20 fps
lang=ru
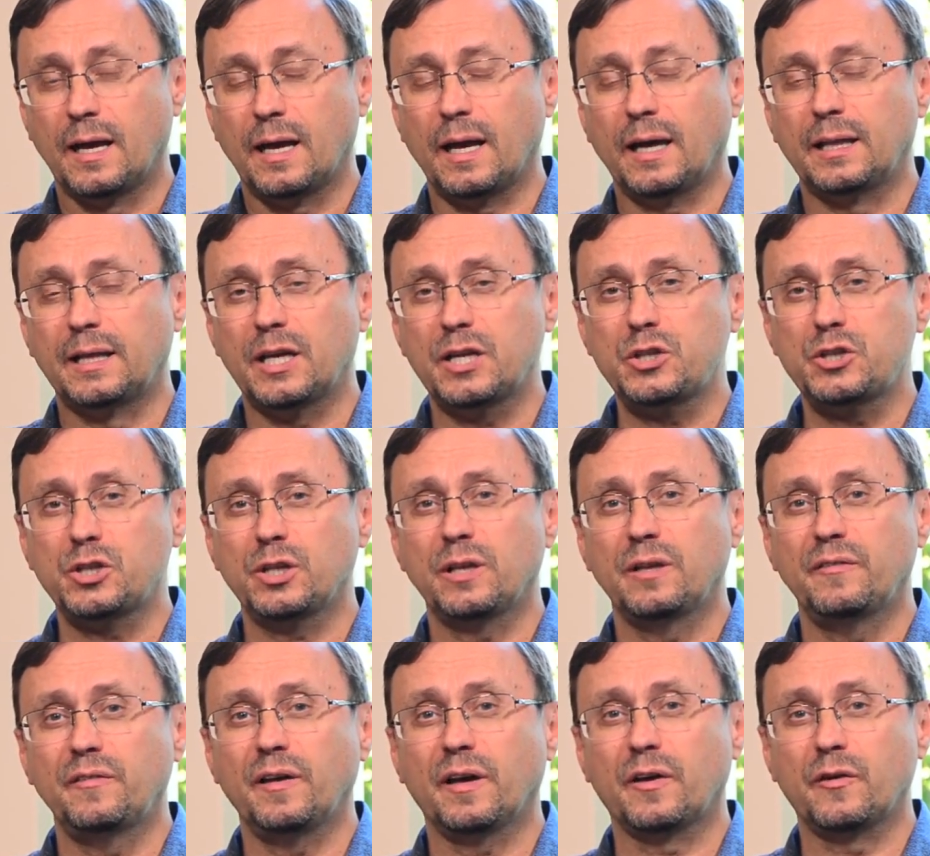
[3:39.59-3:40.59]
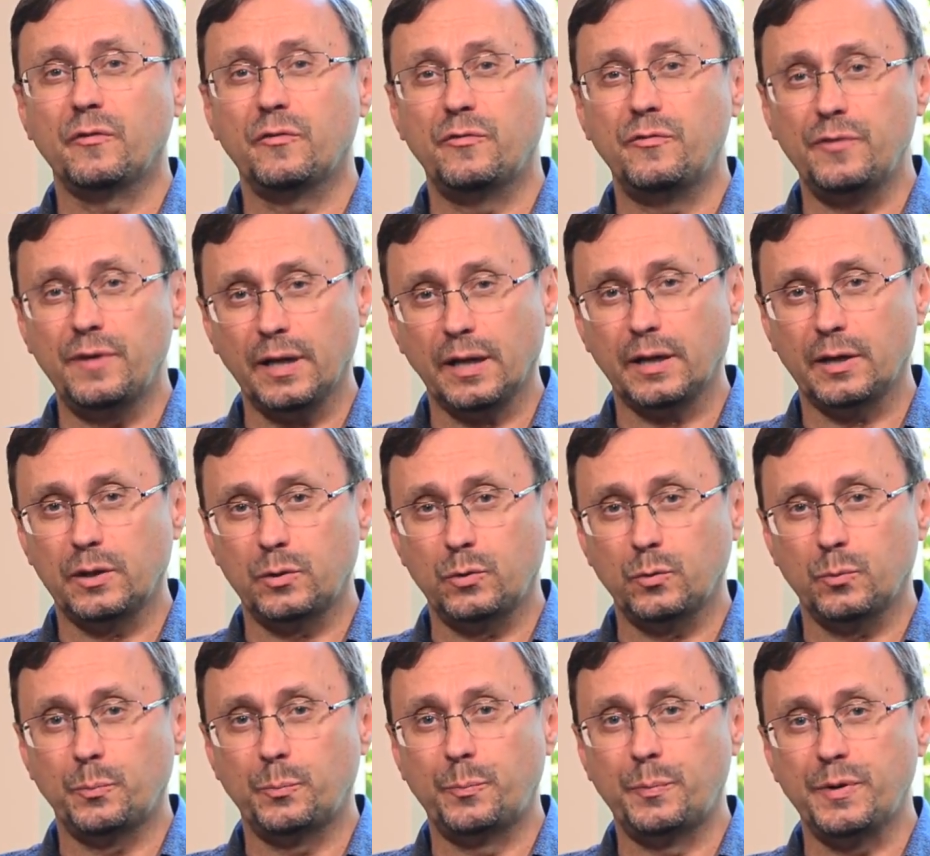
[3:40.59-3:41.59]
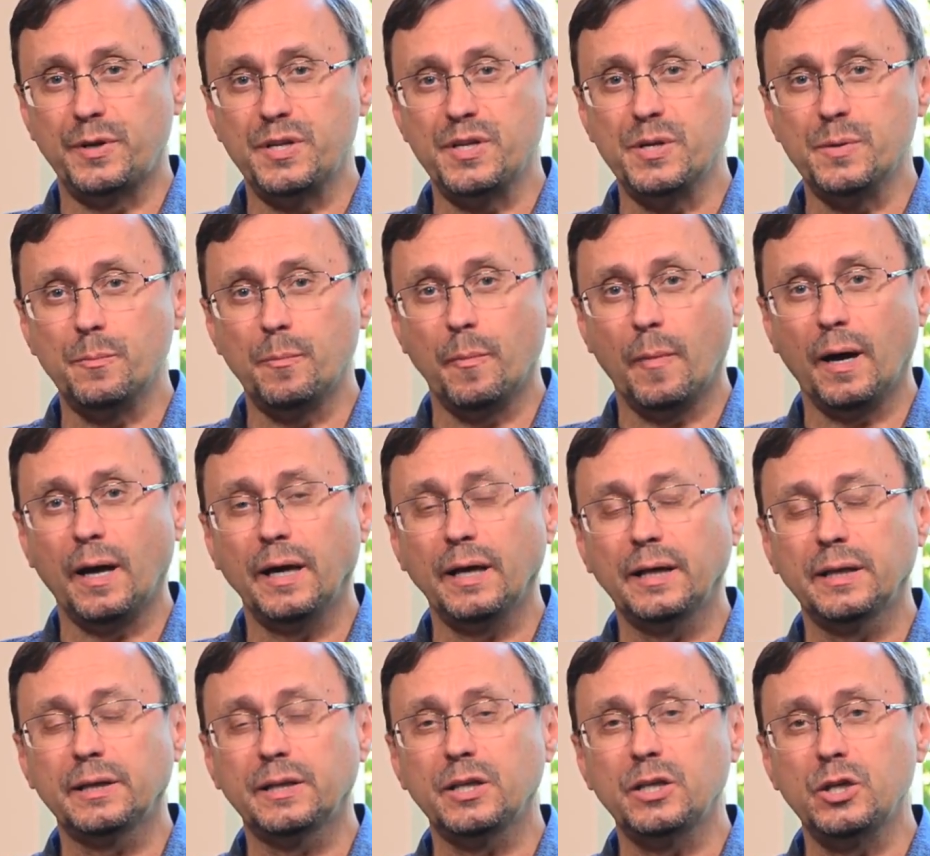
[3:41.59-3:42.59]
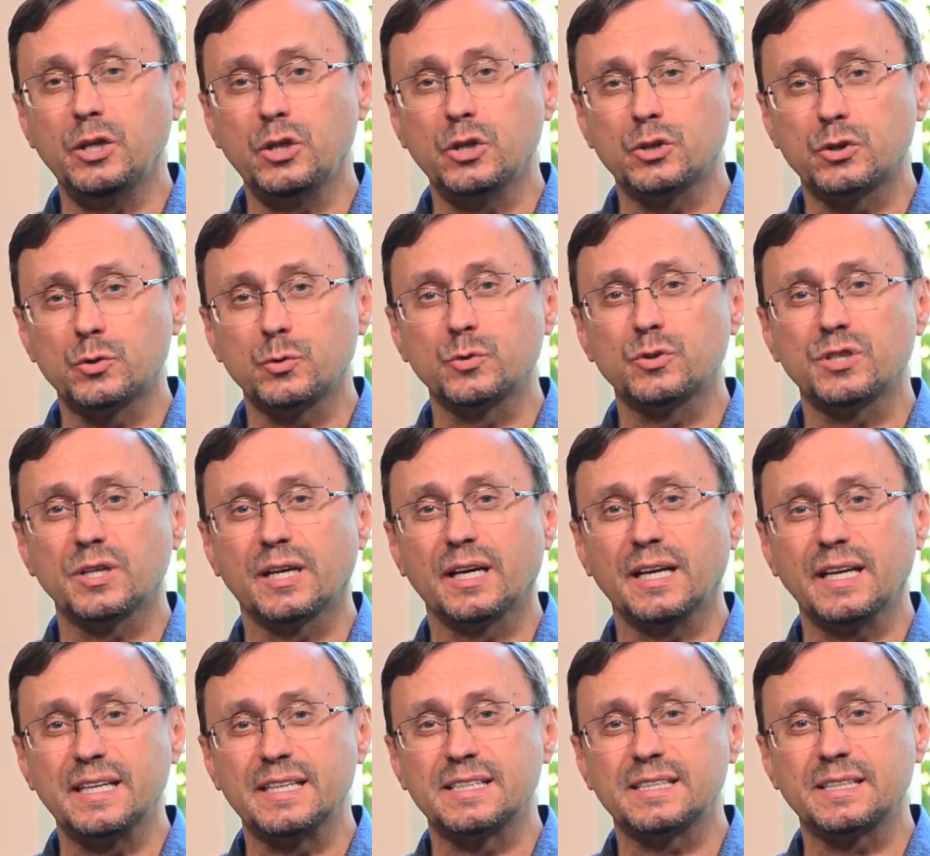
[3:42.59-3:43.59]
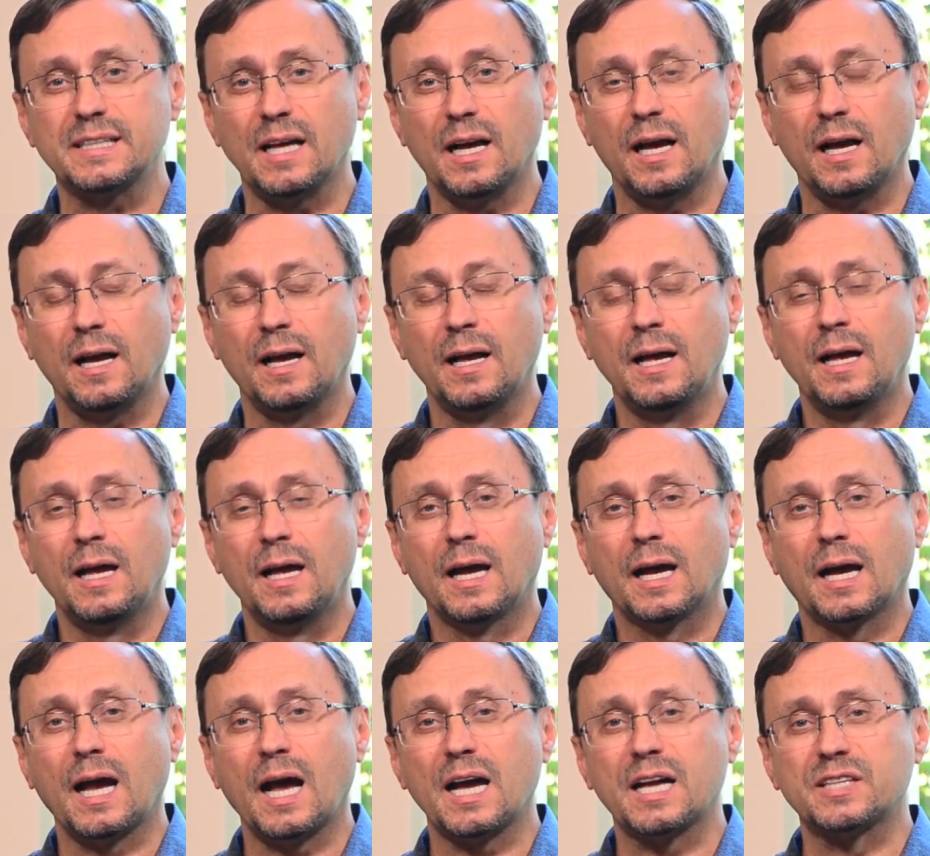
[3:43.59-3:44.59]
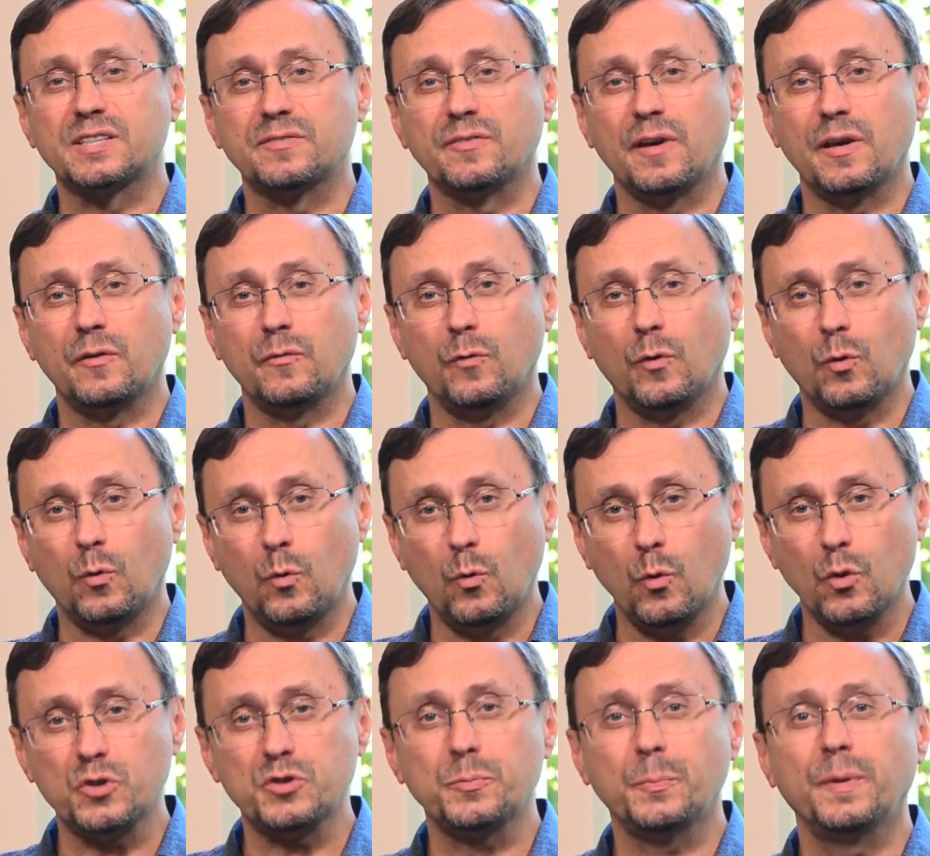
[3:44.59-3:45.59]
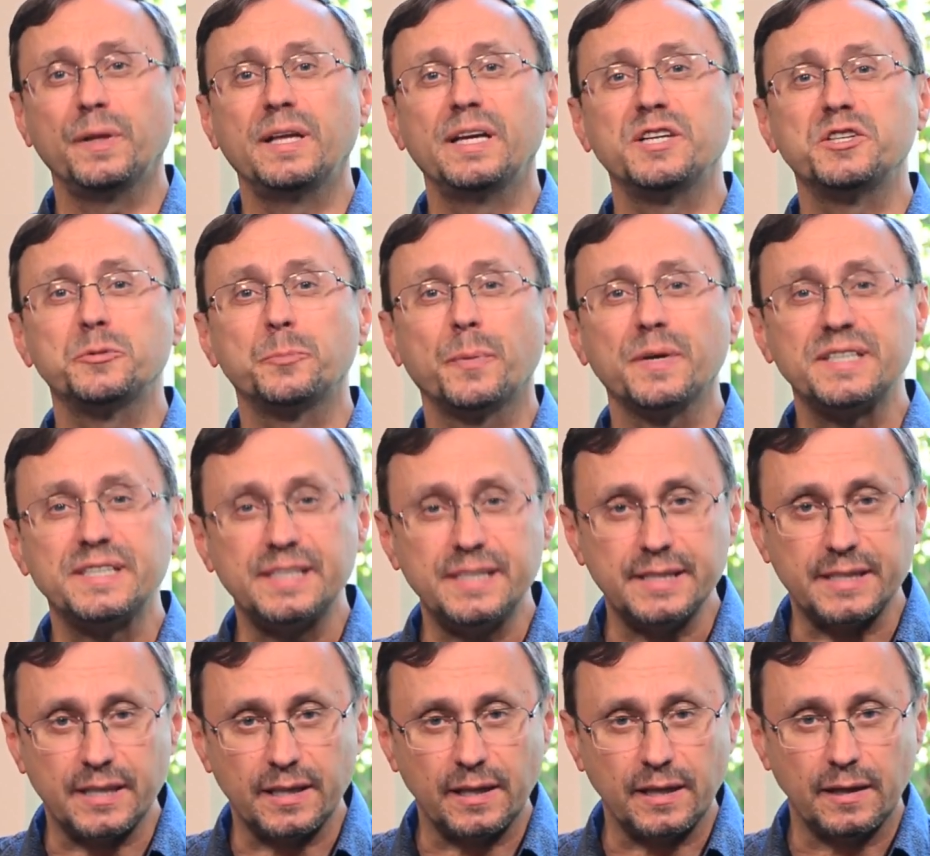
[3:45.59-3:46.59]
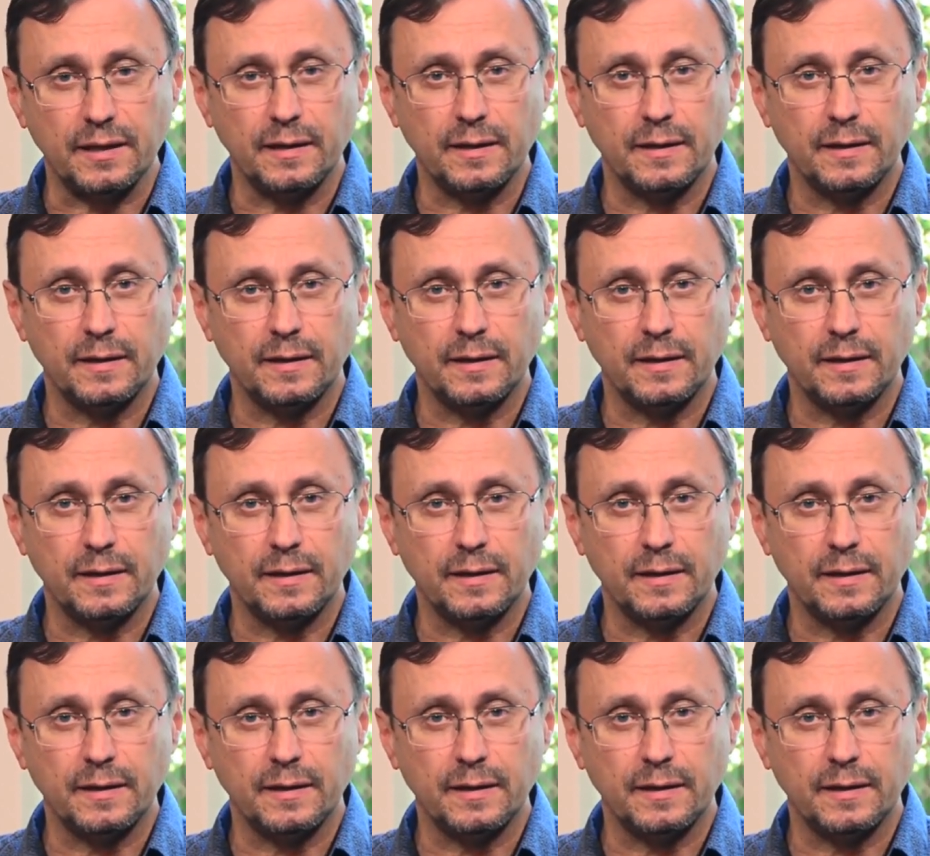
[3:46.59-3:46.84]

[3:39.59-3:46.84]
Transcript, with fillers: когда человек верою принимает Иисуса Христа как своего Господа и Спасителя.